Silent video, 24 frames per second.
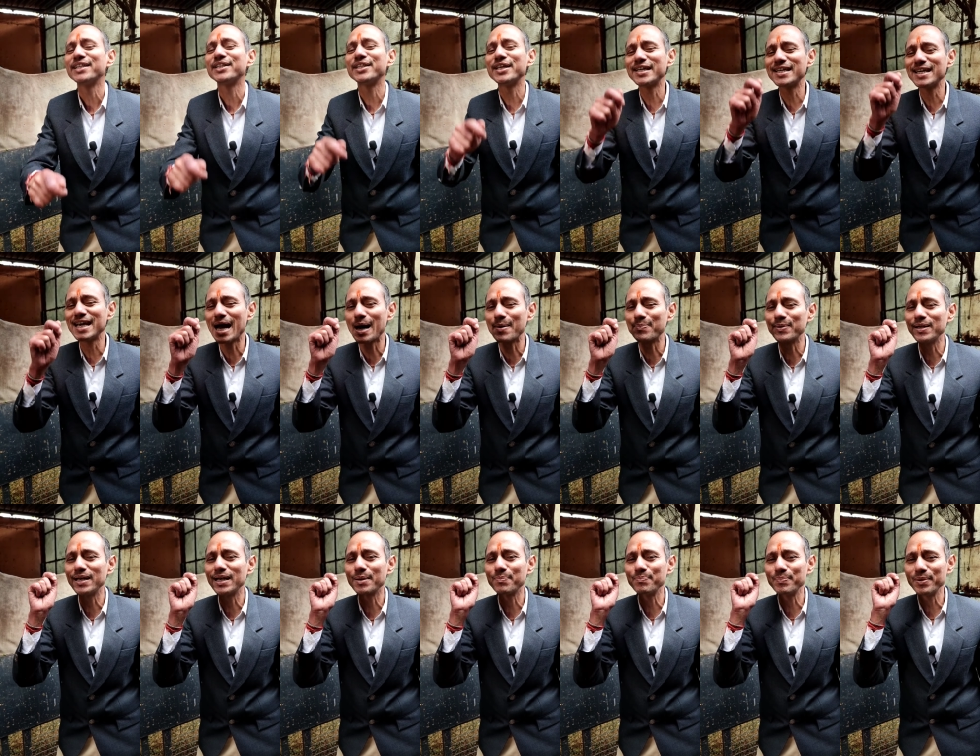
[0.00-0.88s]
देखिए
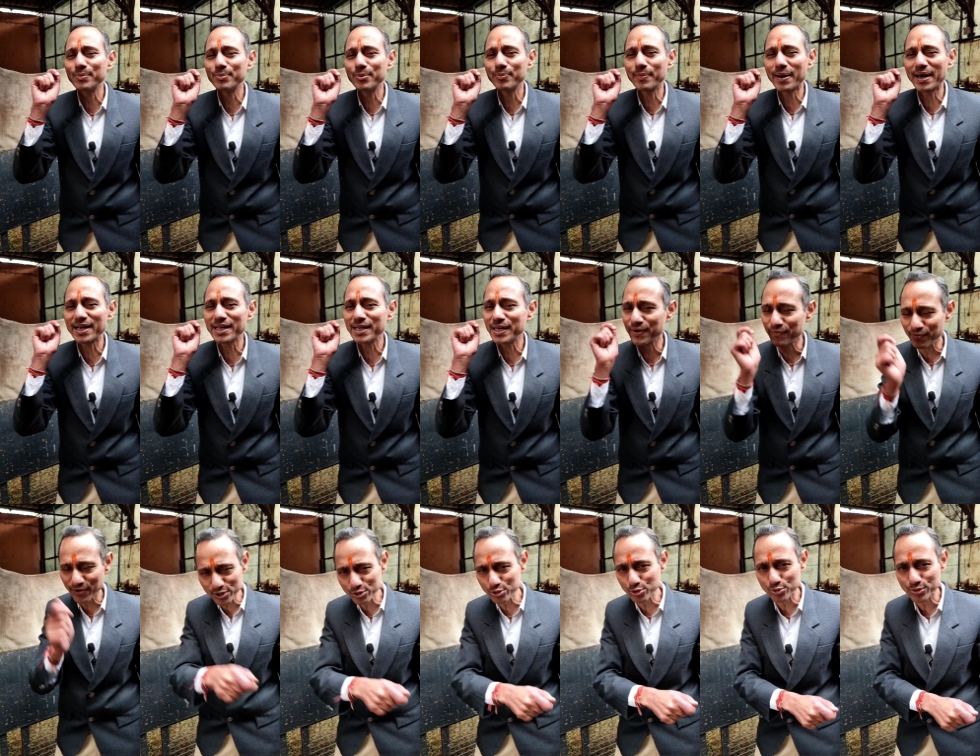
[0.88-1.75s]
आपकी लंबी बीमारी
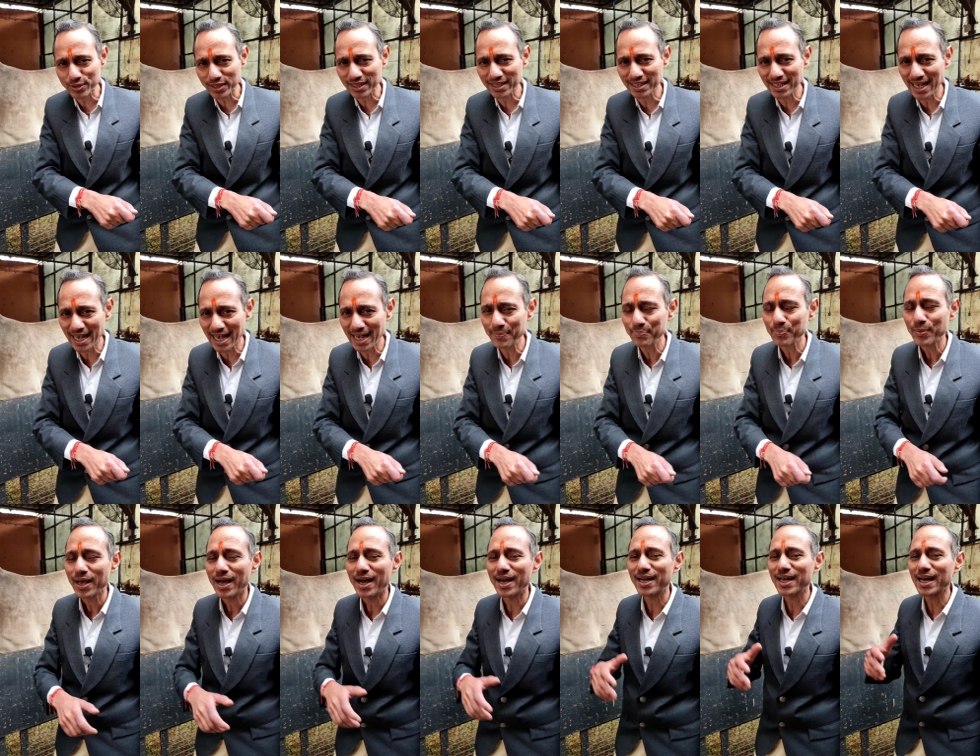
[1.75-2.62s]
रिवर्स हो सकती है
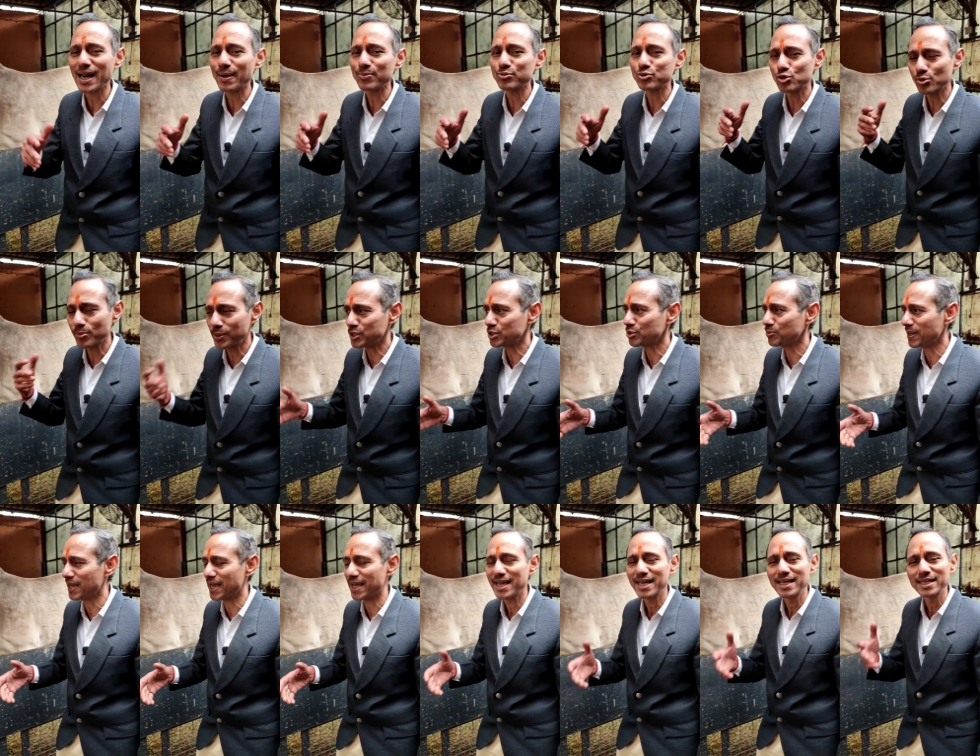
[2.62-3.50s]
अगर आप सुबह
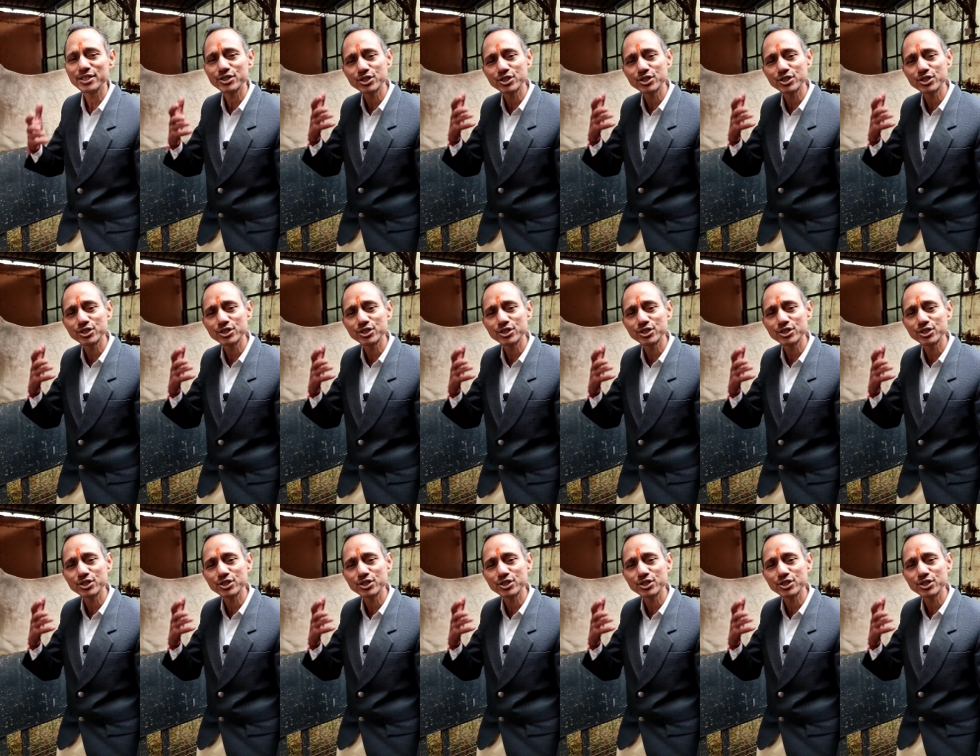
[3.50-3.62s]
सुबह